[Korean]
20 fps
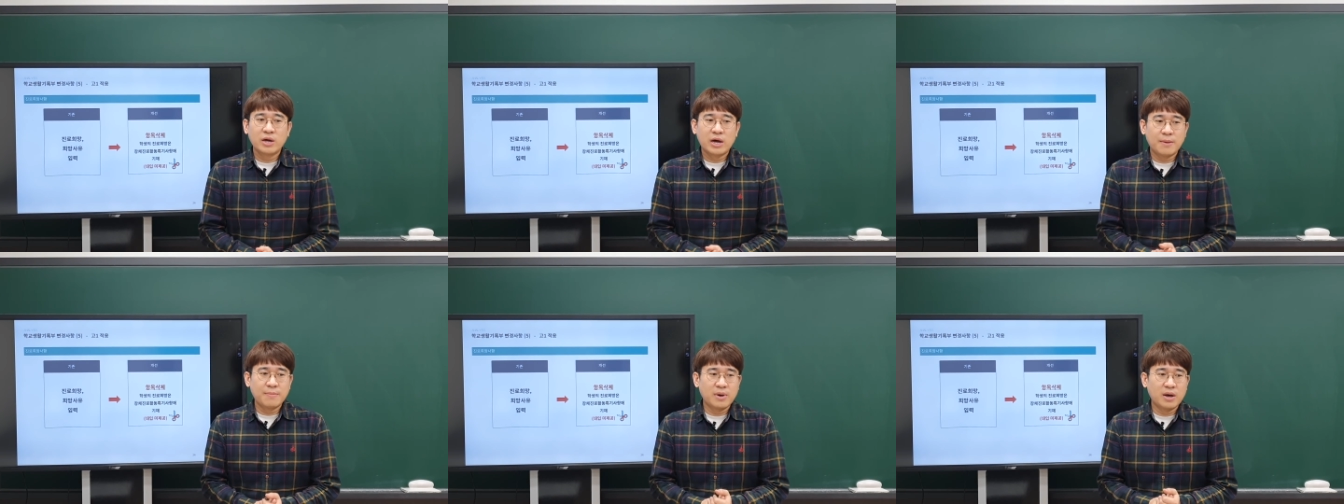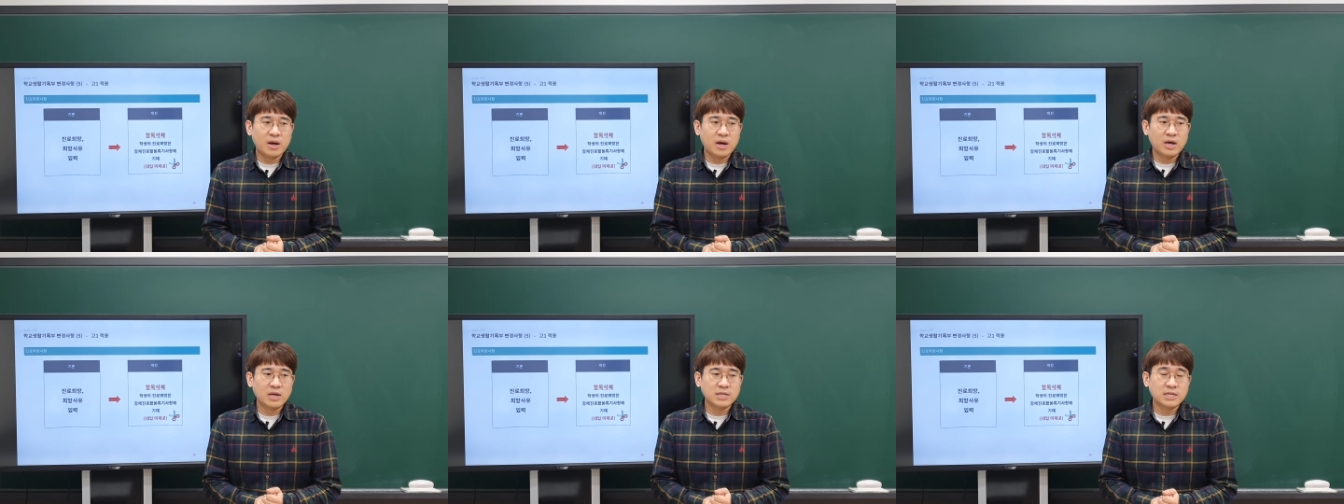
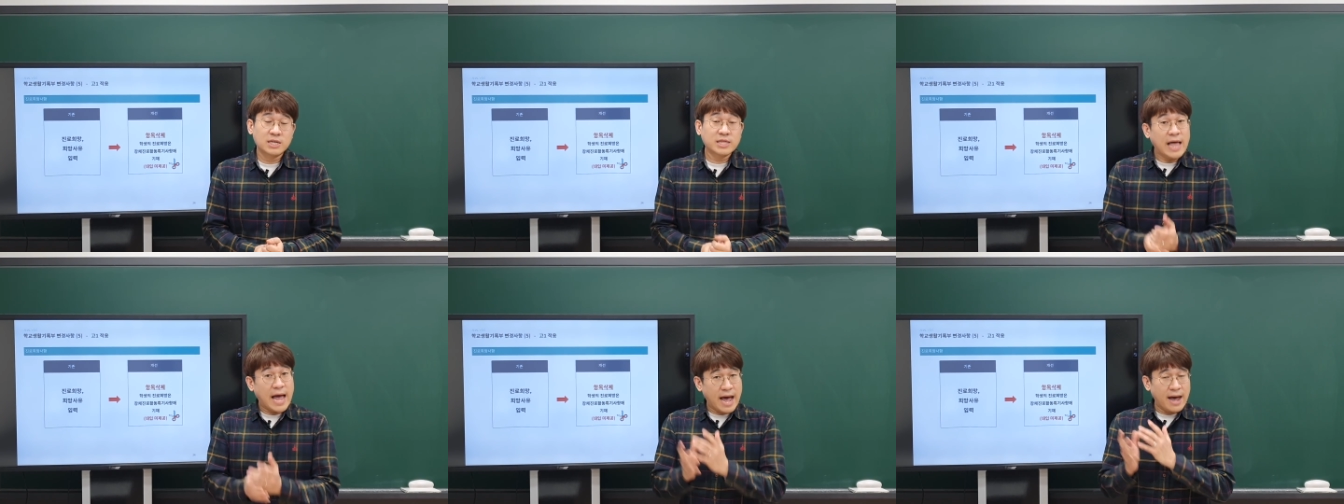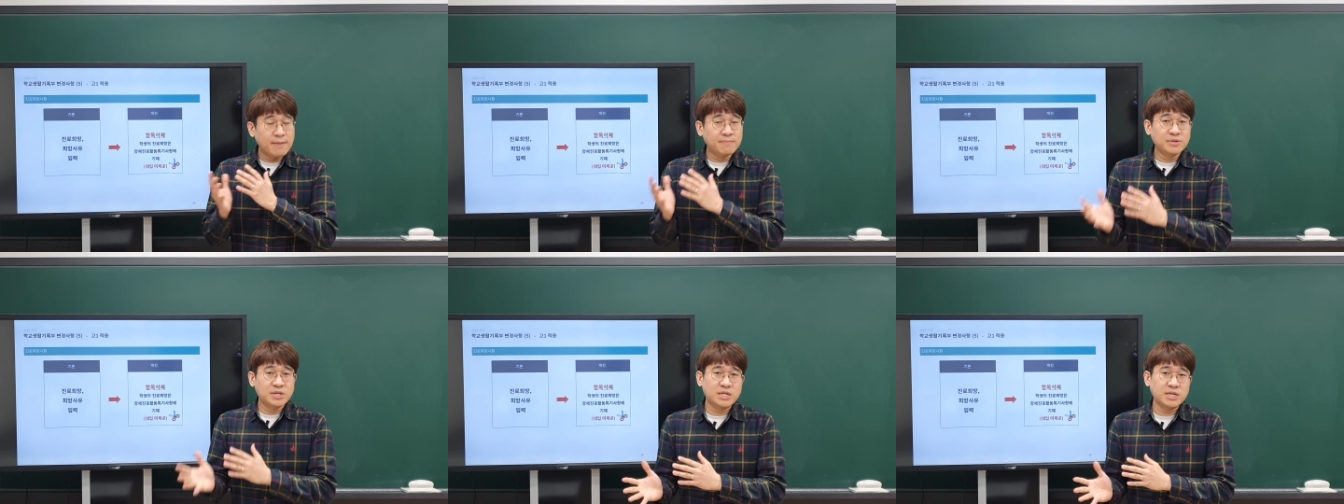아마 이제
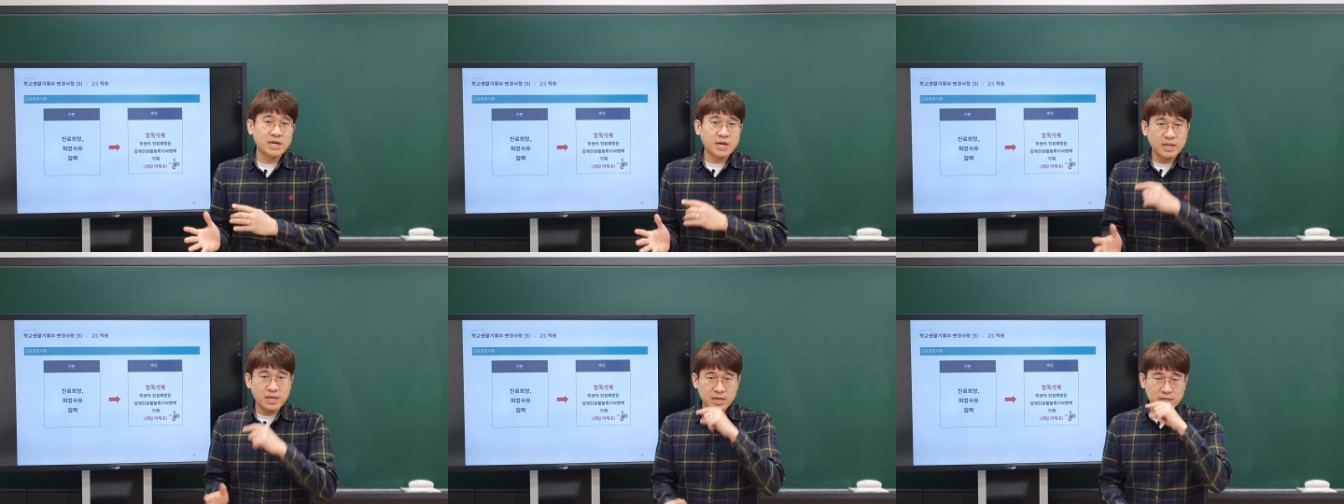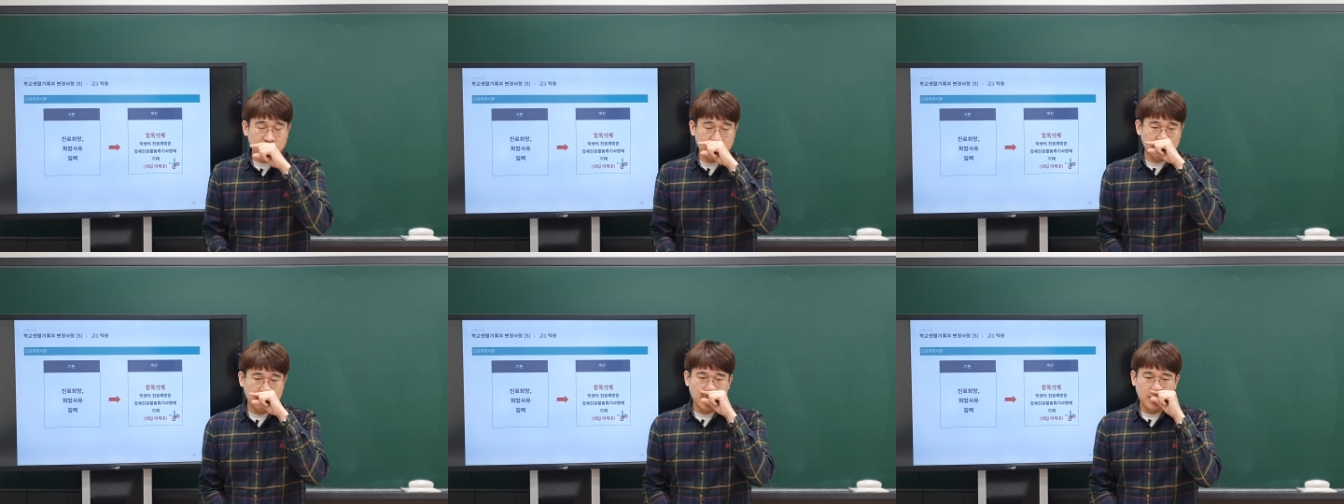다음
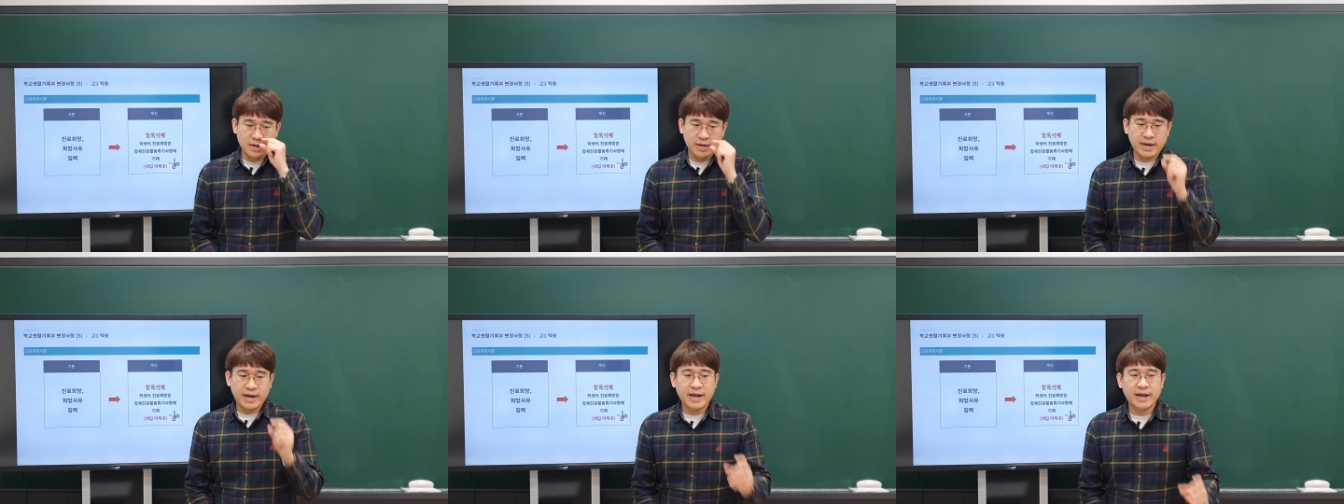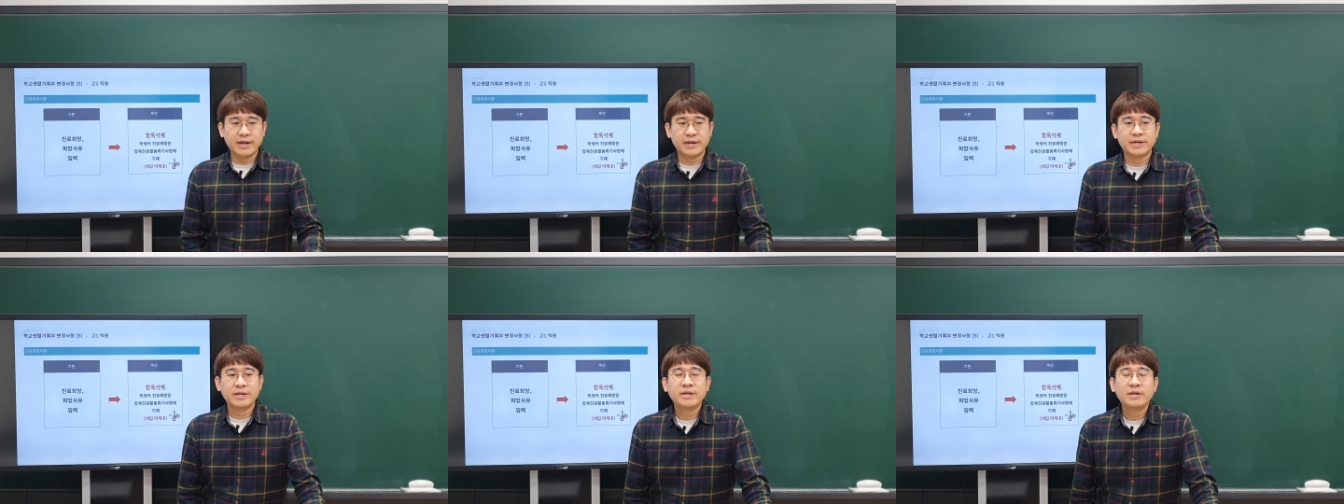시간에 진행을
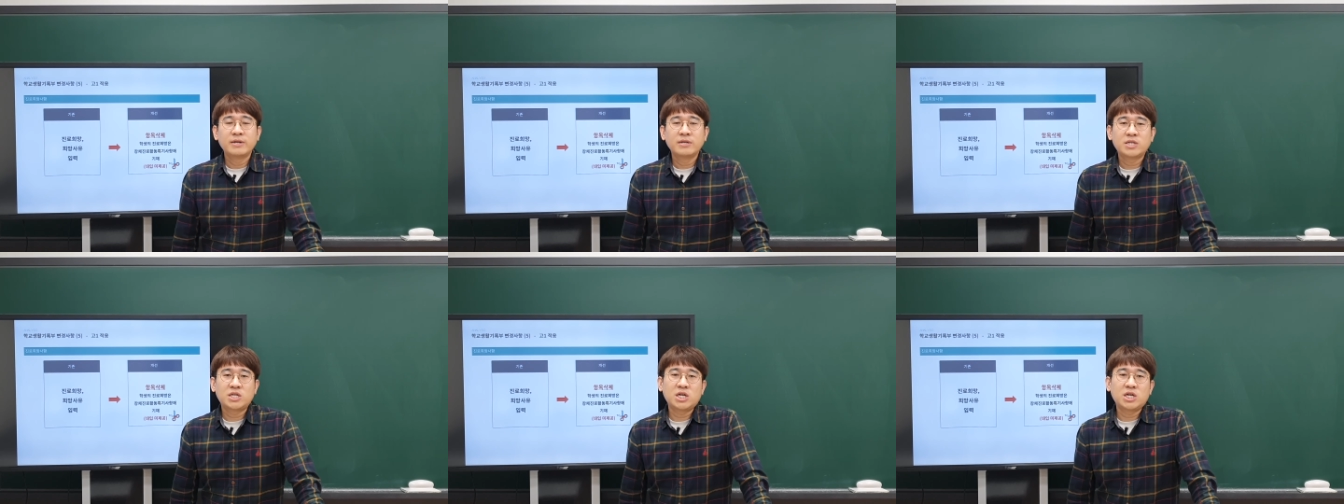할